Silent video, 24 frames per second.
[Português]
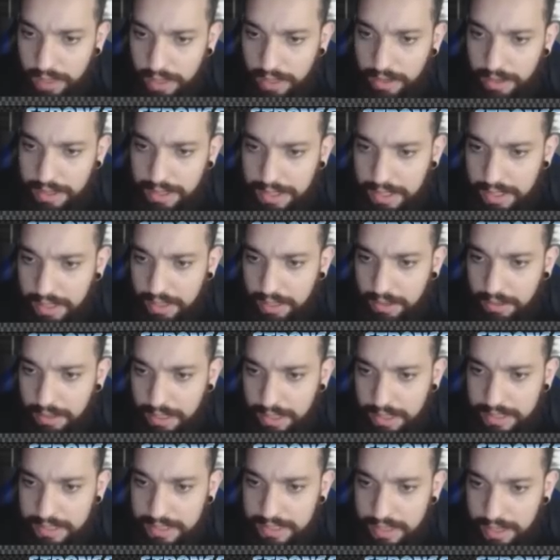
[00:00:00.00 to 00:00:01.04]
Eu acho que tá em
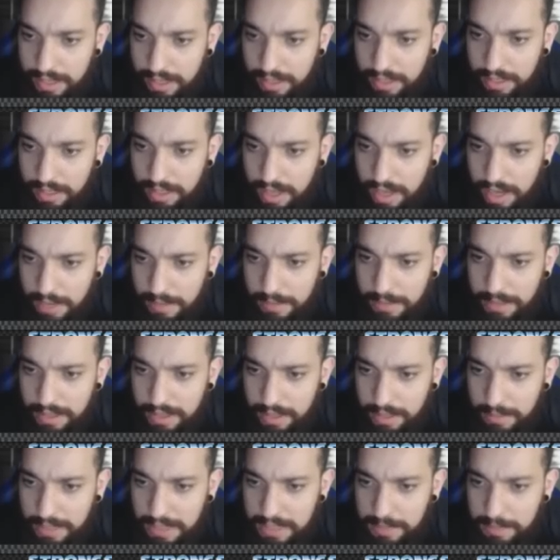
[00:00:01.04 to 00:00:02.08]
outra sala, né? Ah, mano,
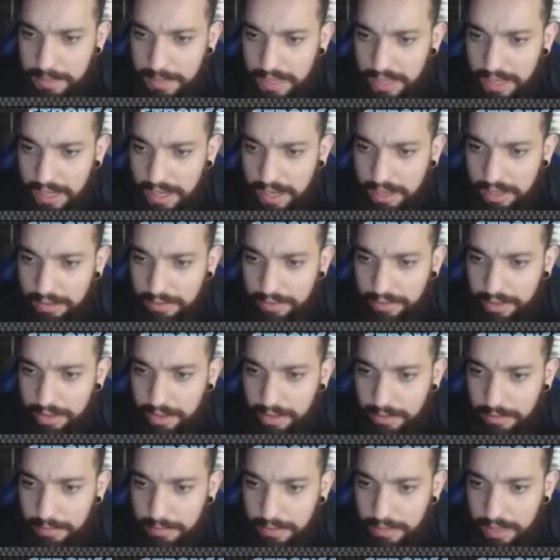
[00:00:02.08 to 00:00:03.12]
tem mais pelado,
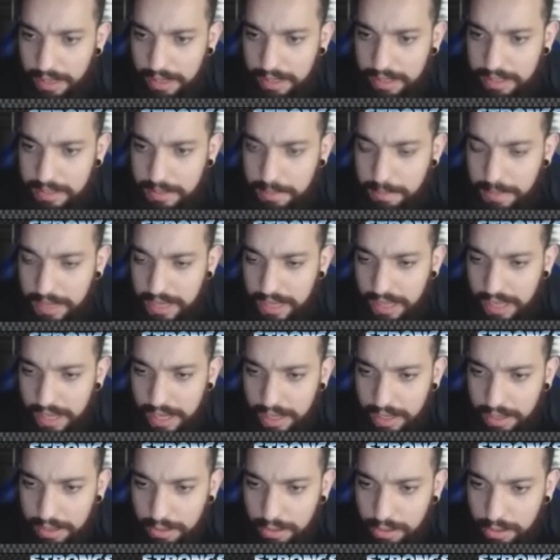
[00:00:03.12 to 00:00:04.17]
velho. Larga de ser
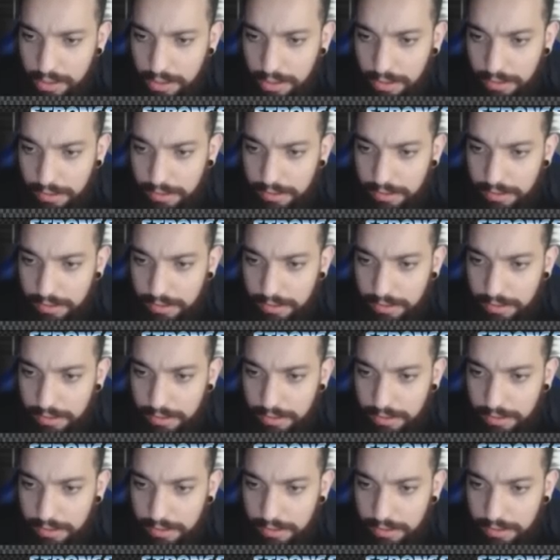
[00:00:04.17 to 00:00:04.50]
pelado.